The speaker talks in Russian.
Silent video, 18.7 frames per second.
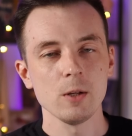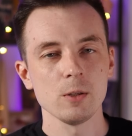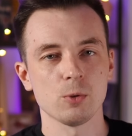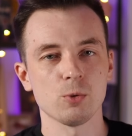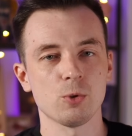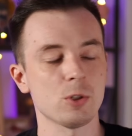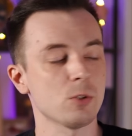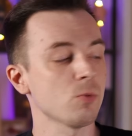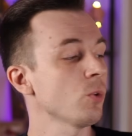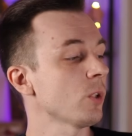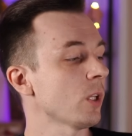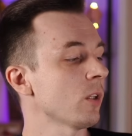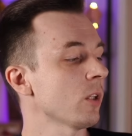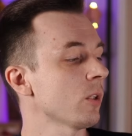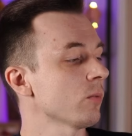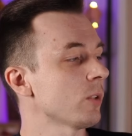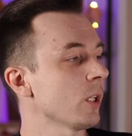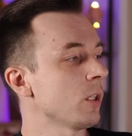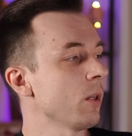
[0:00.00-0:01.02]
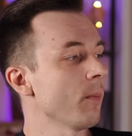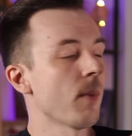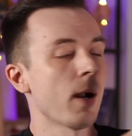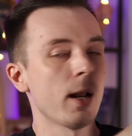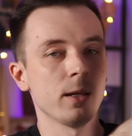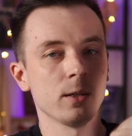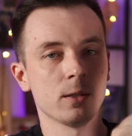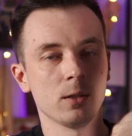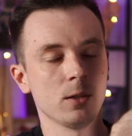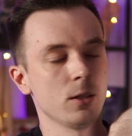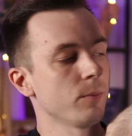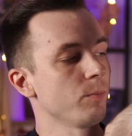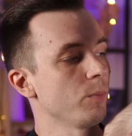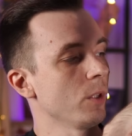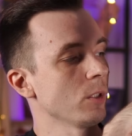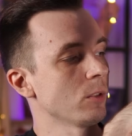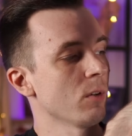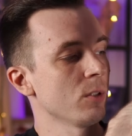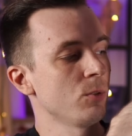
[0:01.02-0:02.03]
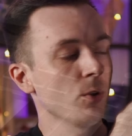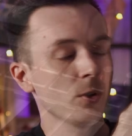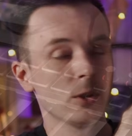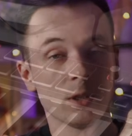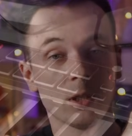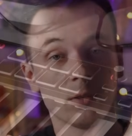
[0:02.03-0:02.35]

Существуют от этого такие маленькие э, клавиатурки